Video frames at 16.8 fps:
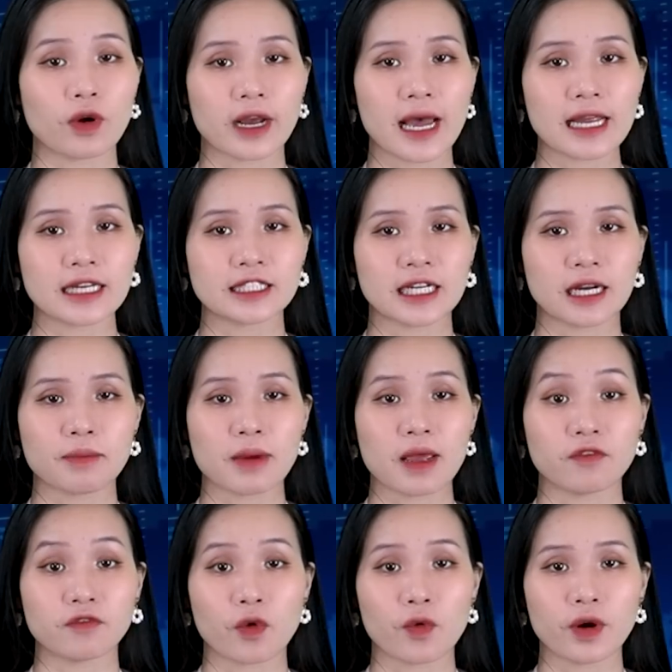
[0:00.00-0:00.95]
của Nga trang
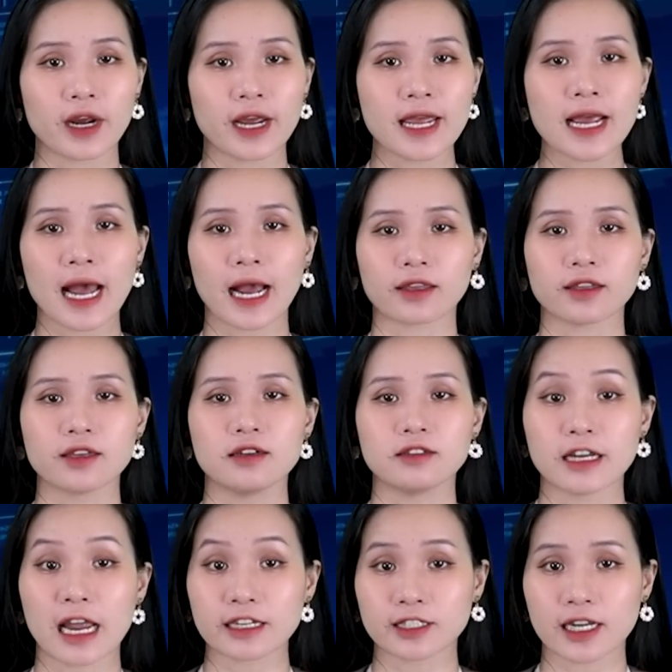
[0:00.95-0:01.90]
bị vũ khí hạt
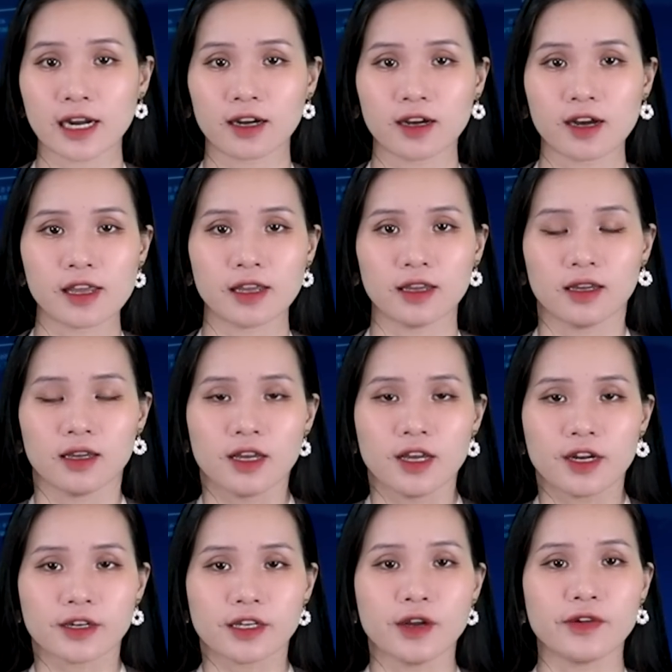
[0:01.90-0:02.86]
nhân đã ra khơi.
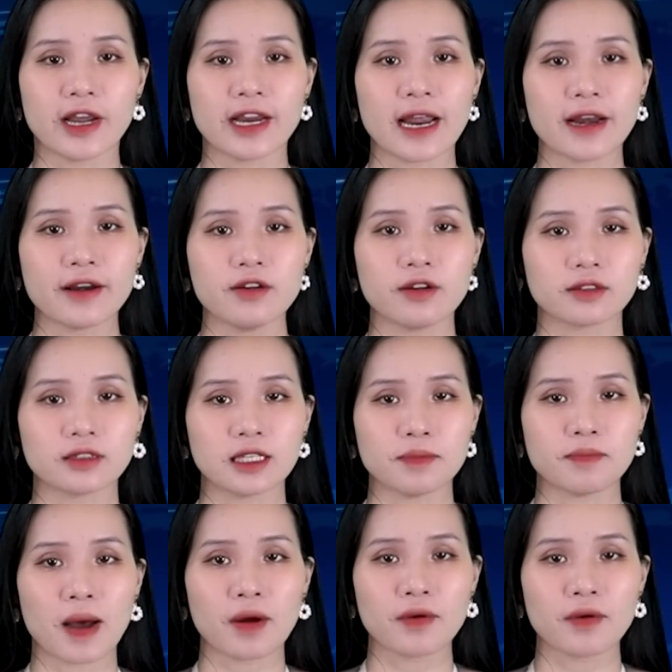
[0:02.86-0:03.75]
Điều này đã được tình